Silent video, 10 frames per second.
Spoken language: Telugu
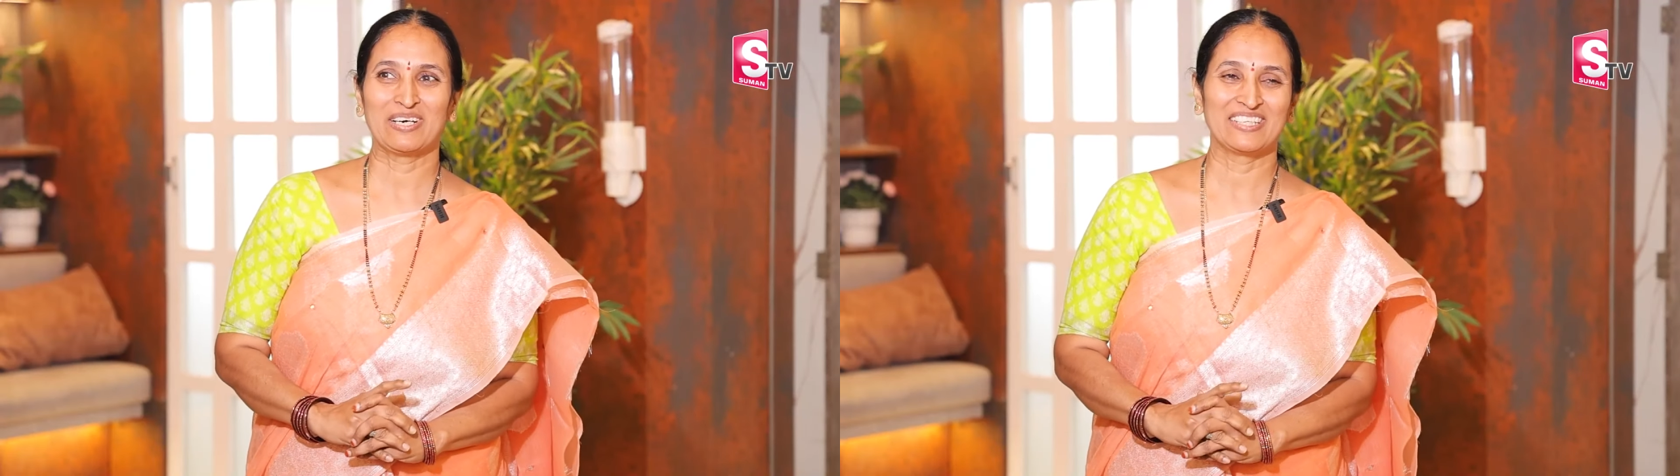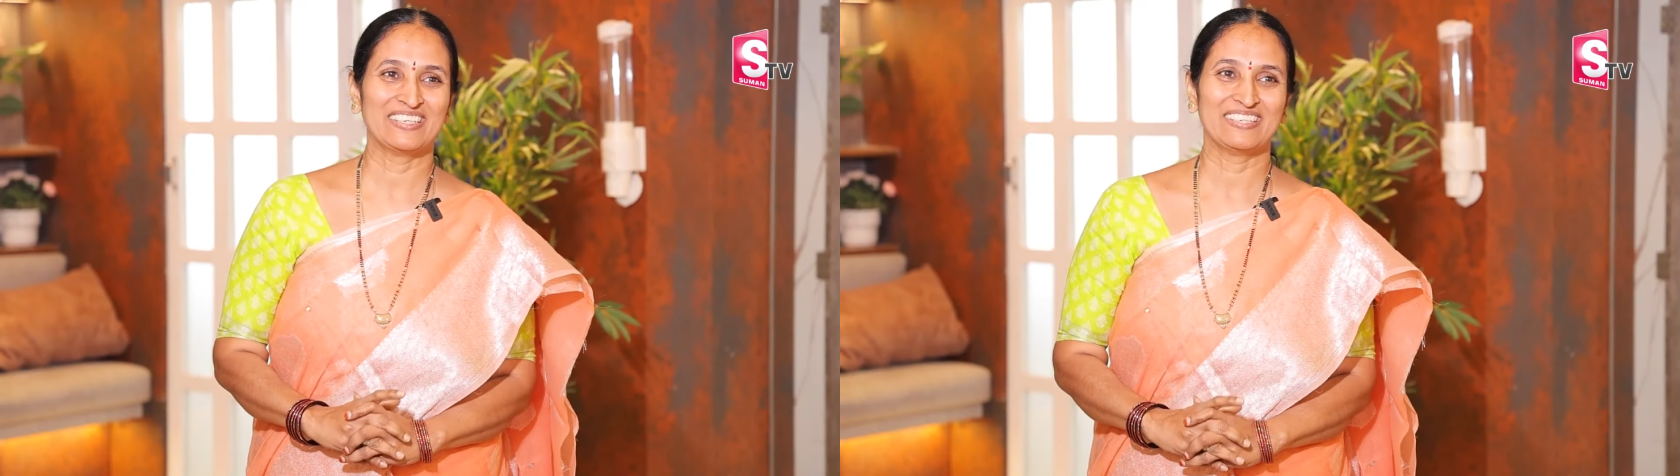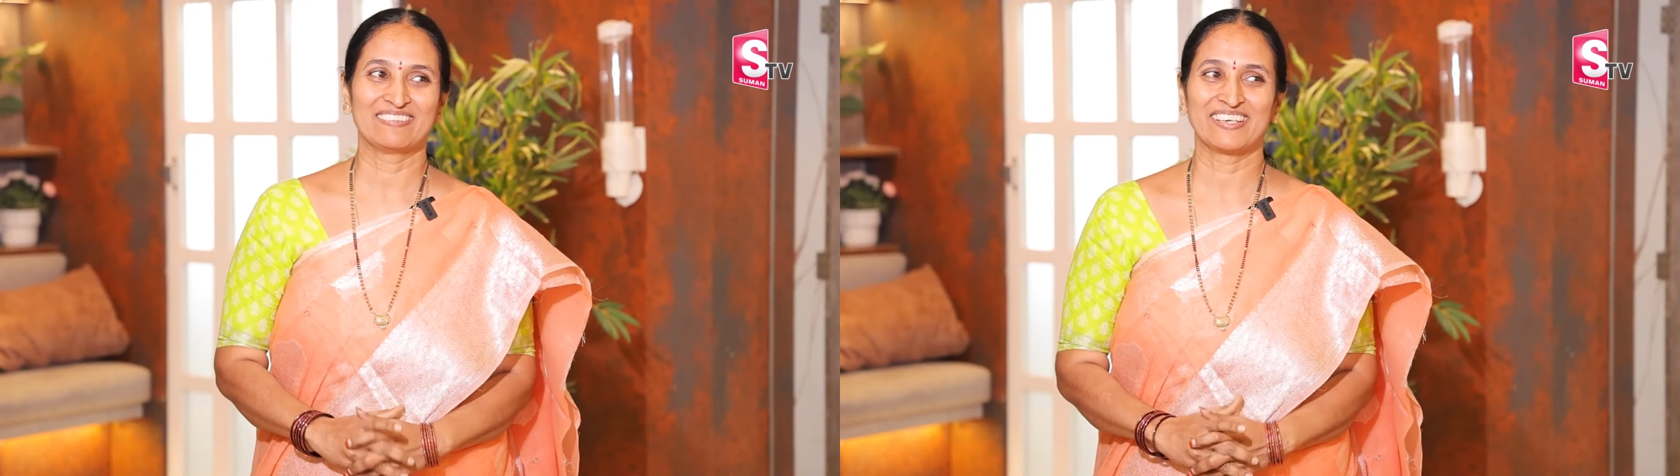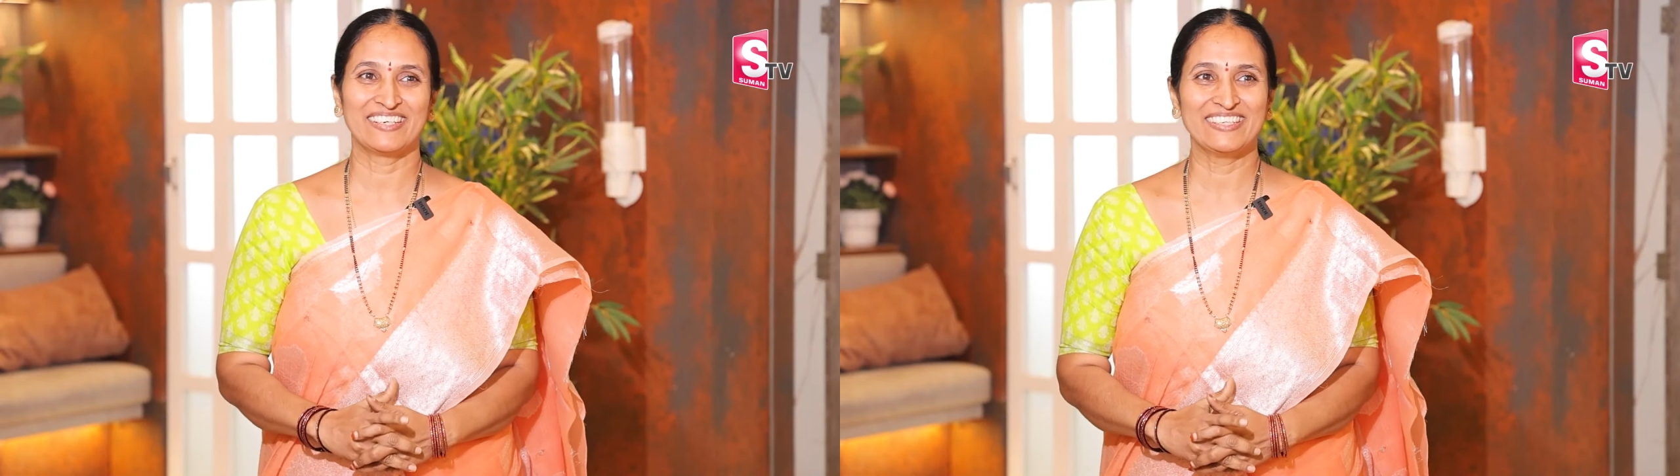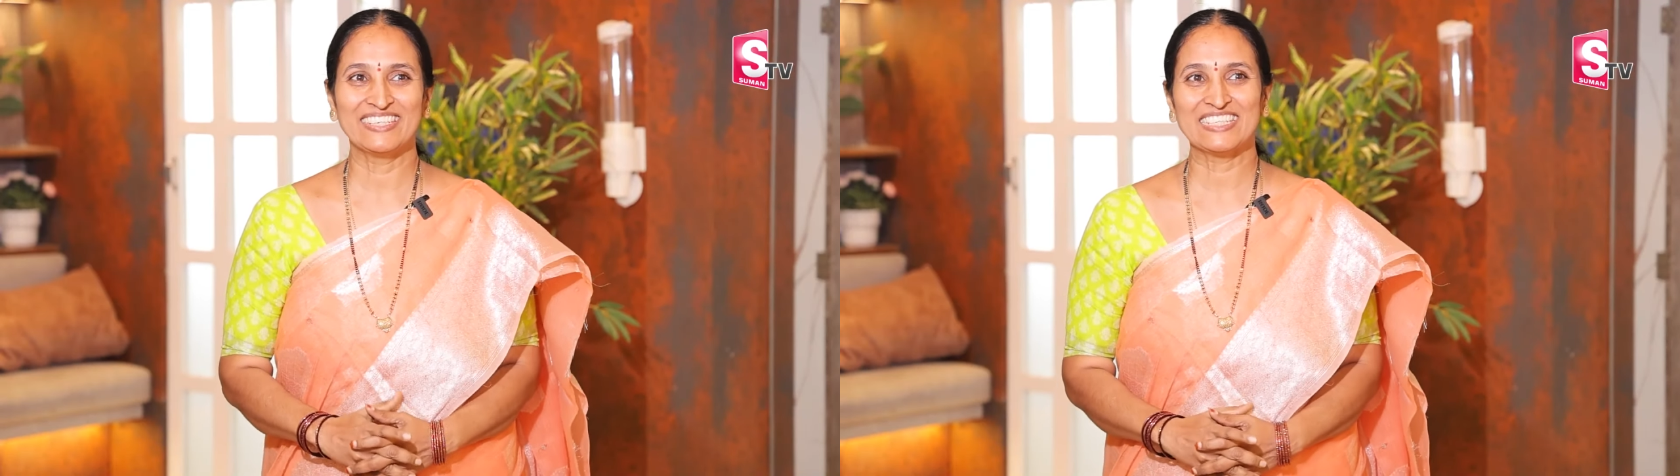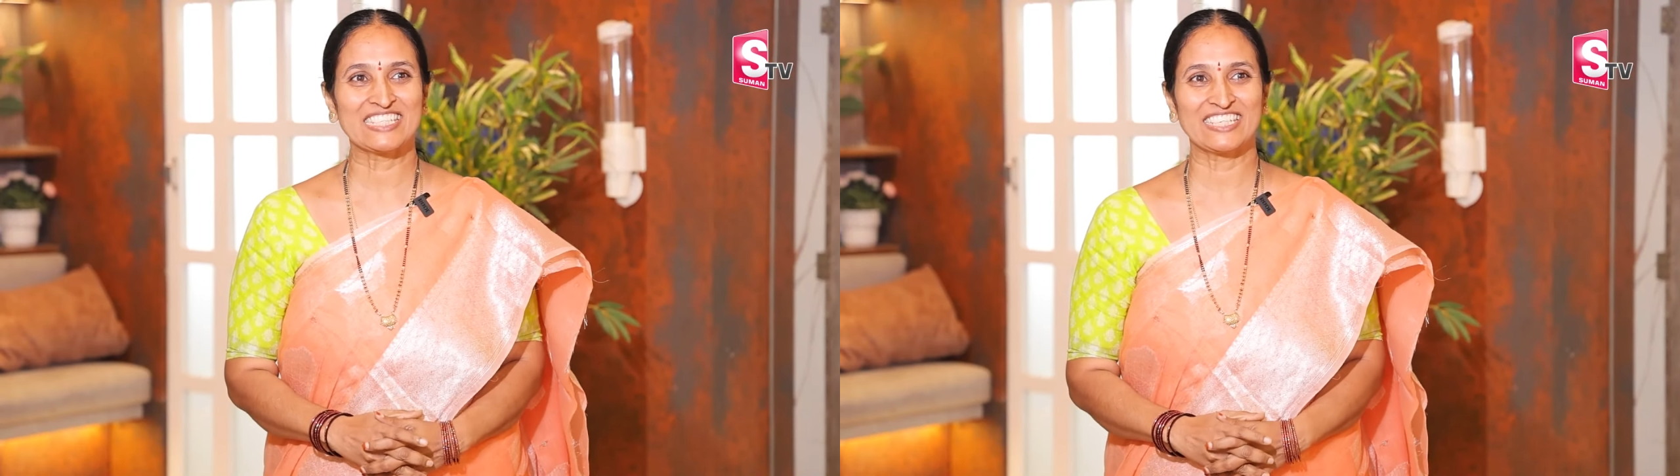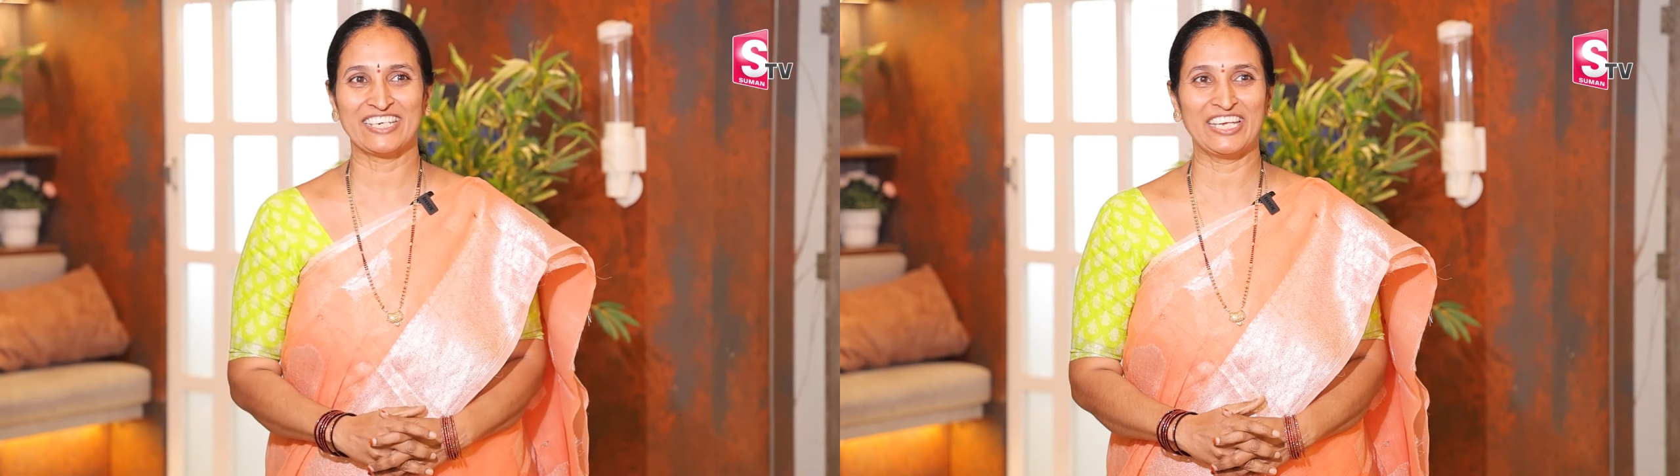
మాది థర్టీ ఇయర్స్